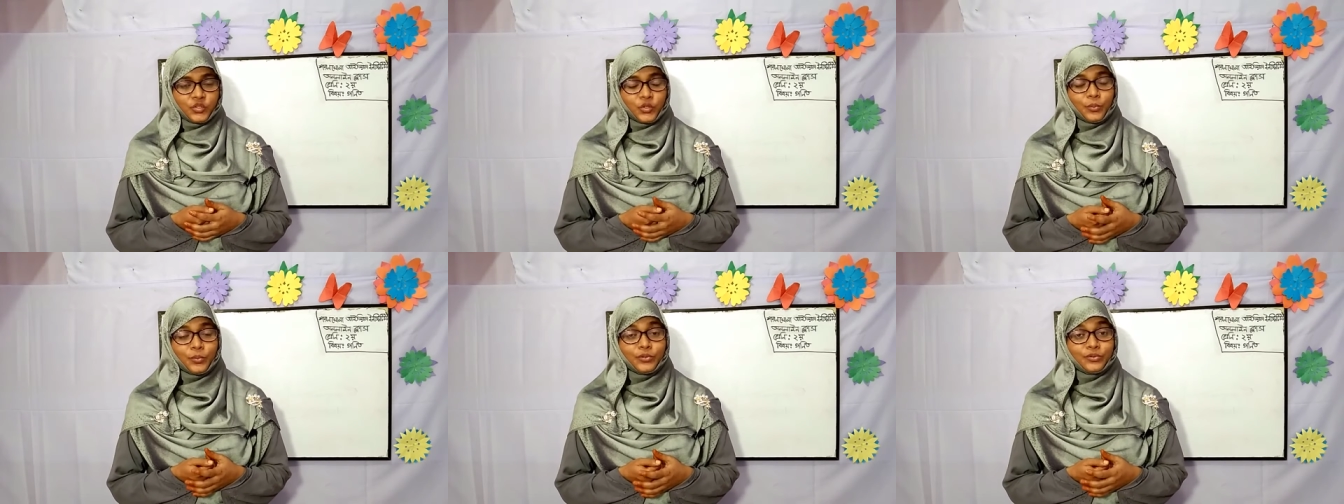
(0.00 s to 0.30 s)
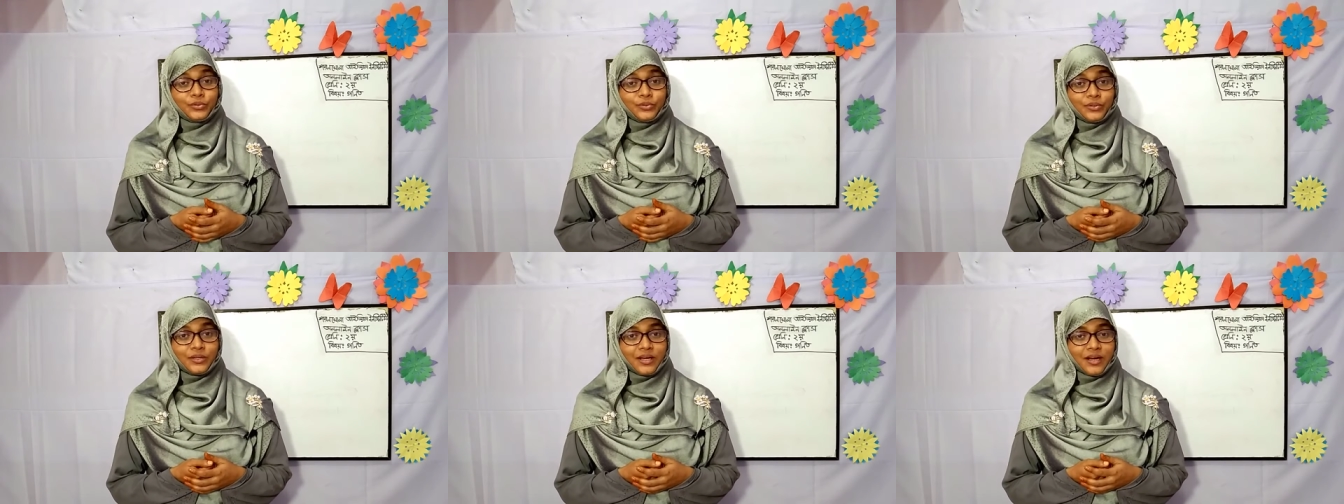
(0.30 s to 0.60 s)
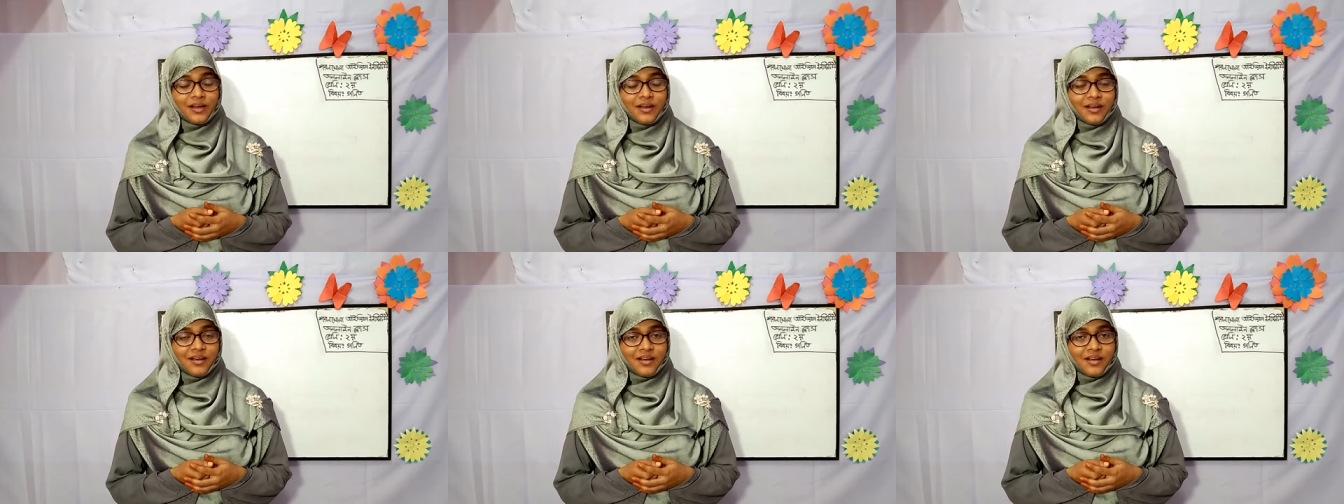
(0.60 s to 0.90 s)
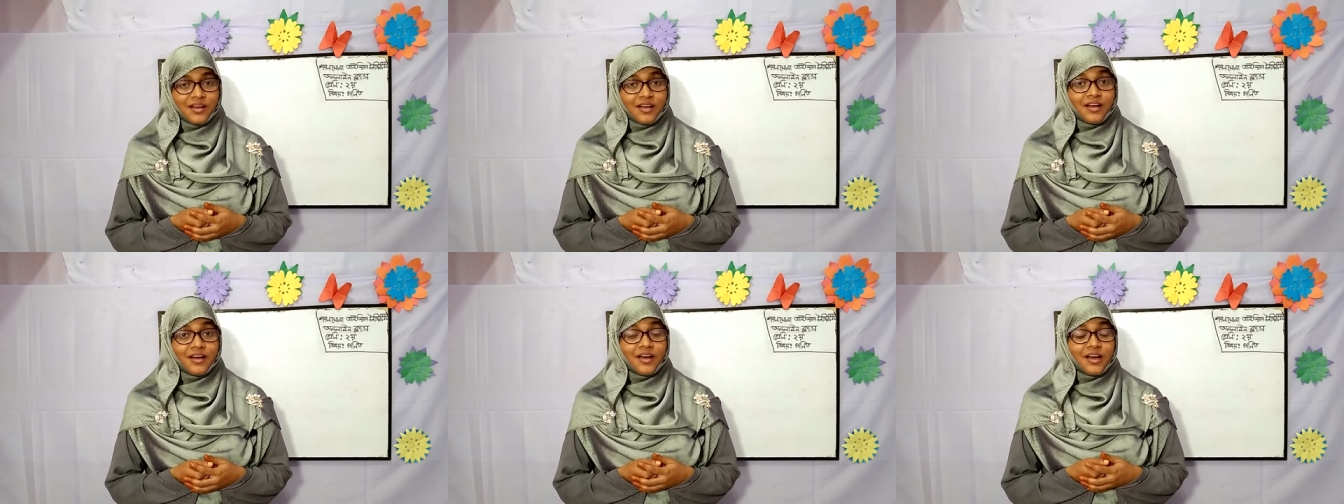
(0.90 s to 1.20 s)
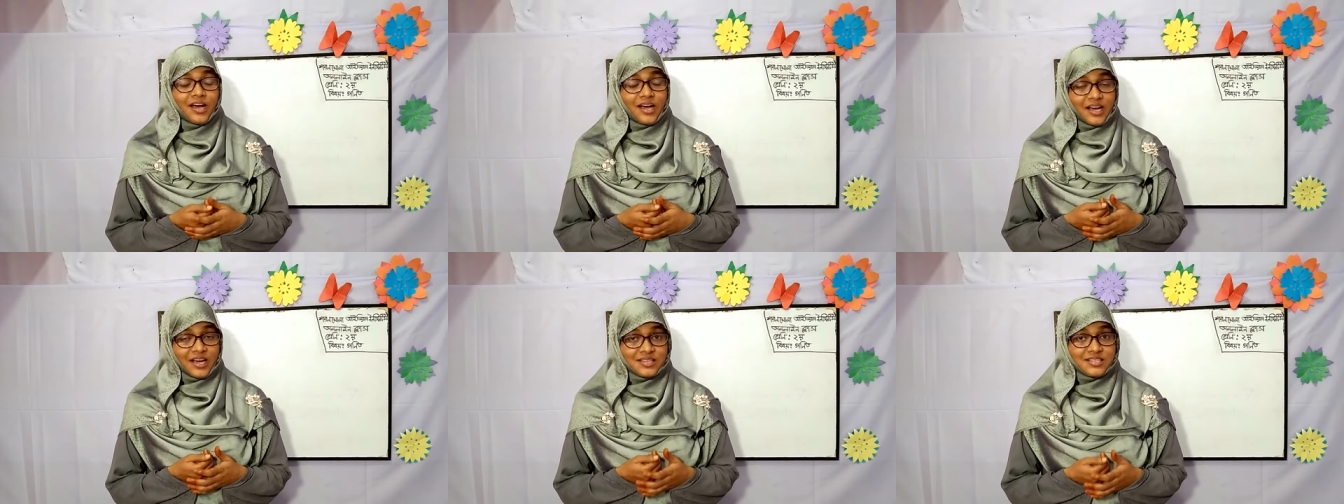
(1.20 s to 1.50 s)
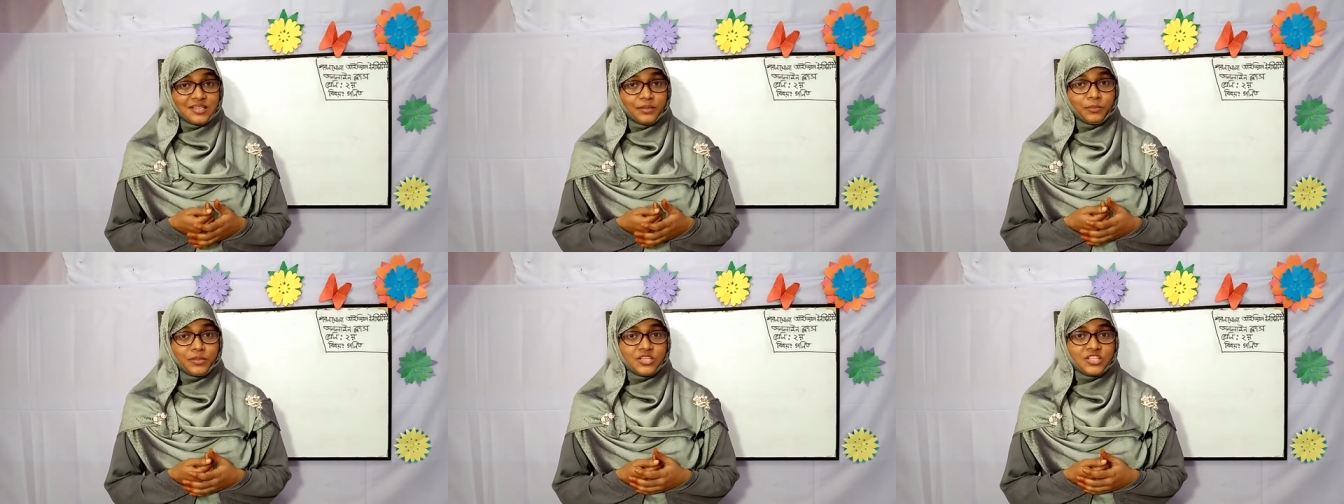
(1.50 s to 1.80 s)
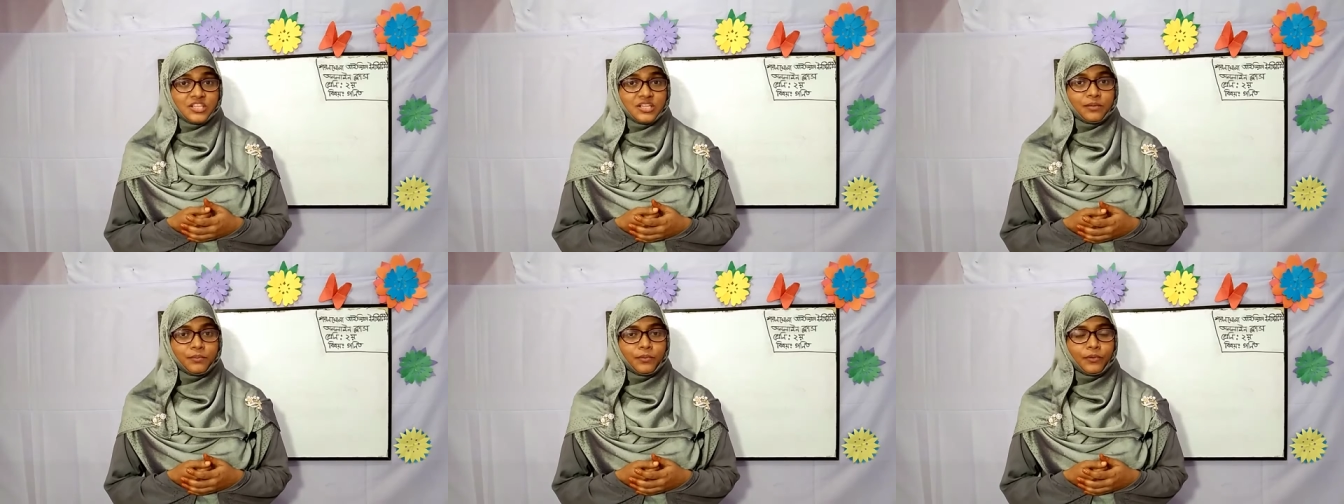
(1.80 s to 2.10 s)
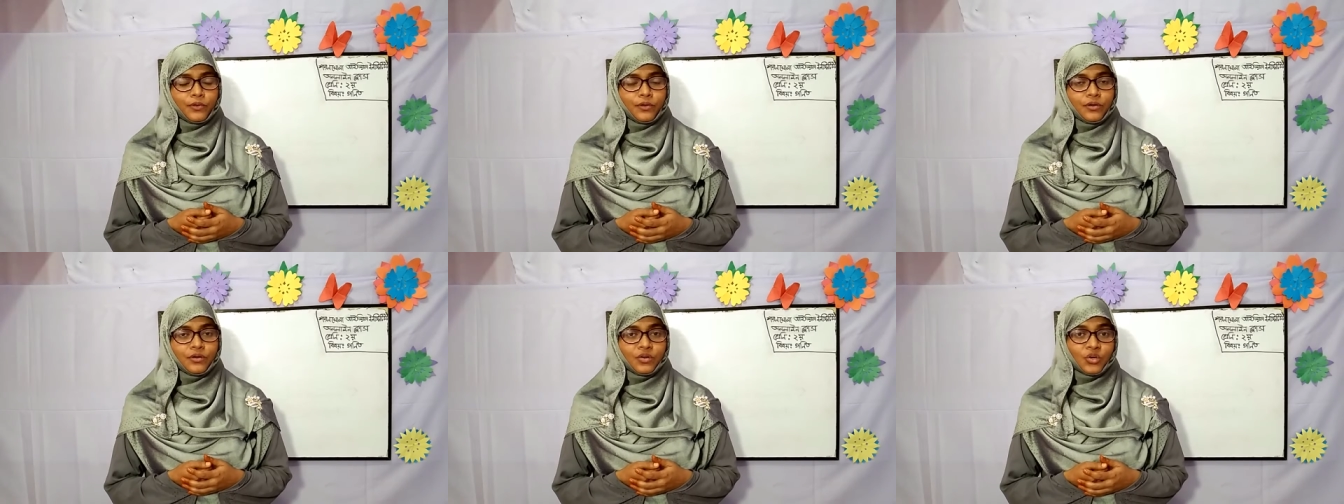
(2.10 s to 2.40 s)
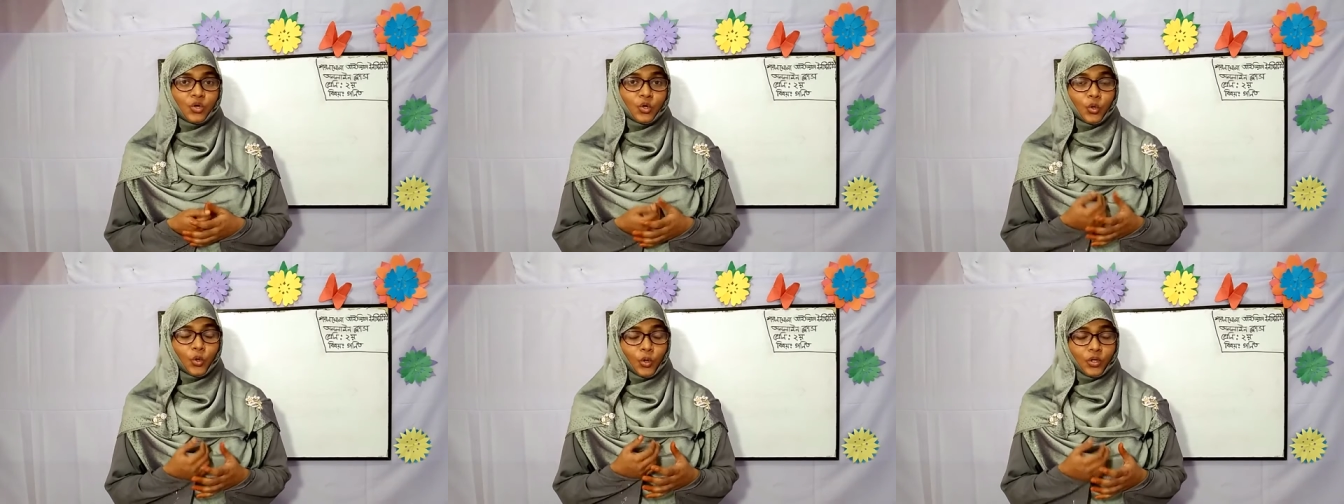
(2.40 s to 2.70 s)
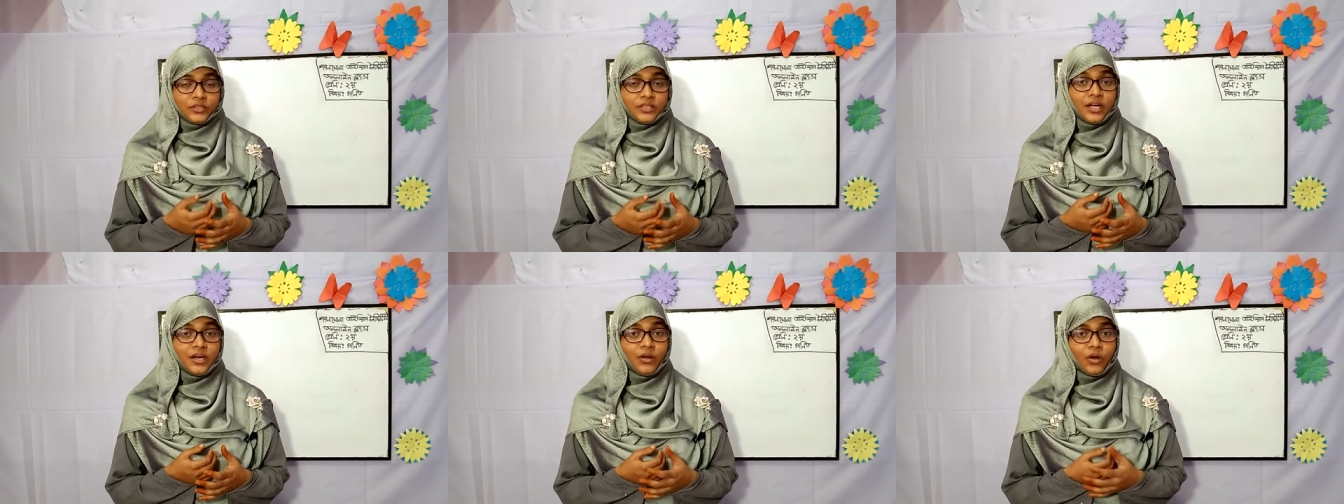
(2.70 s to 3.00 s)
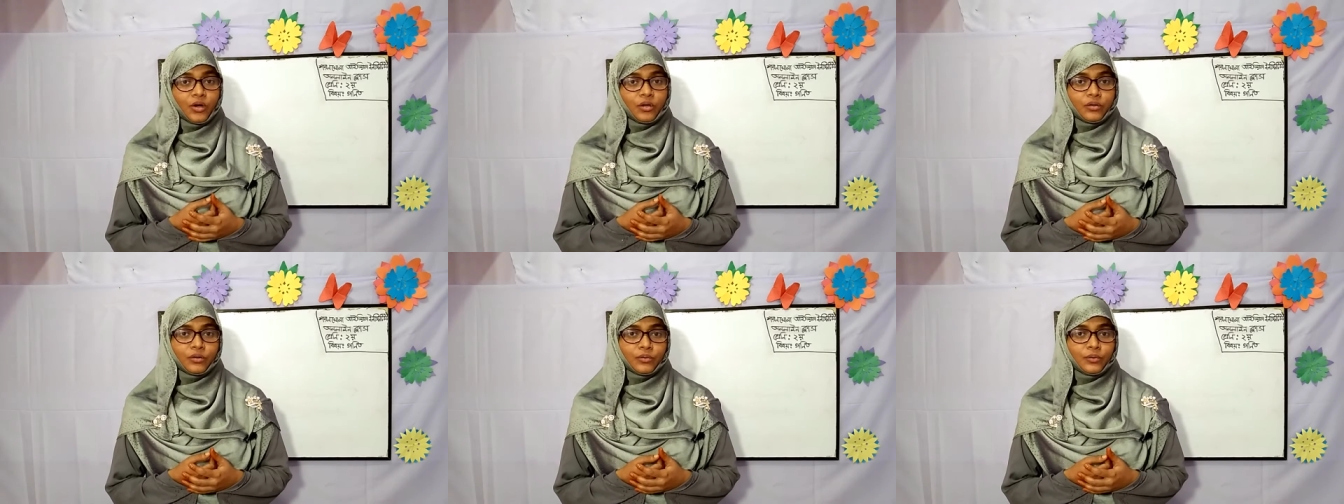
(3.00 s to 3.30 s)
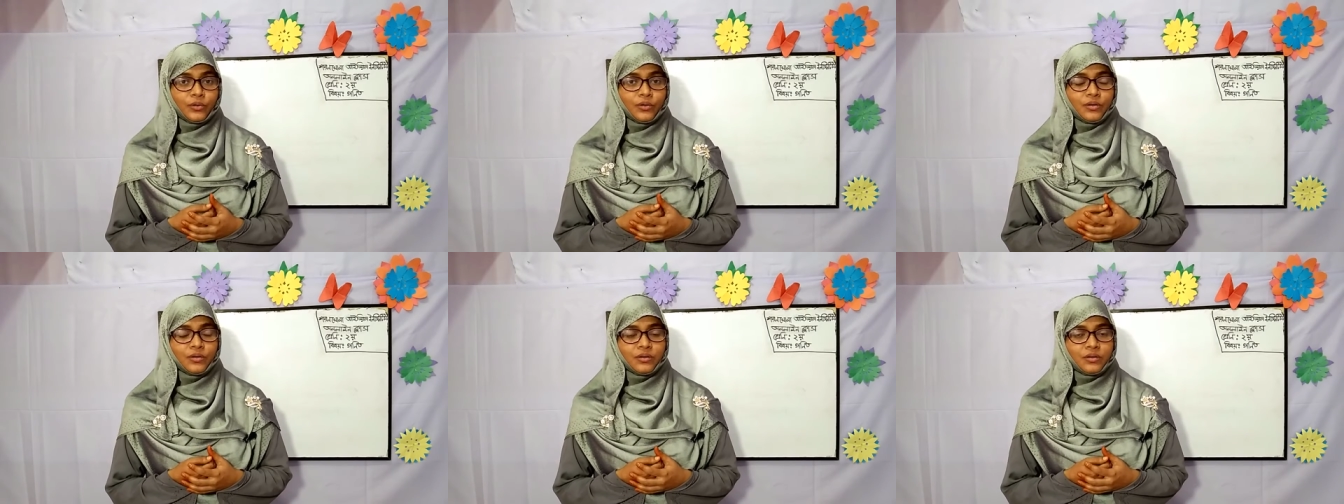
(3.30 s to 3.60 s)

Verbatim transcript: তো বন্ধুরা আজ আমরা শিখব কথার অঙ্ক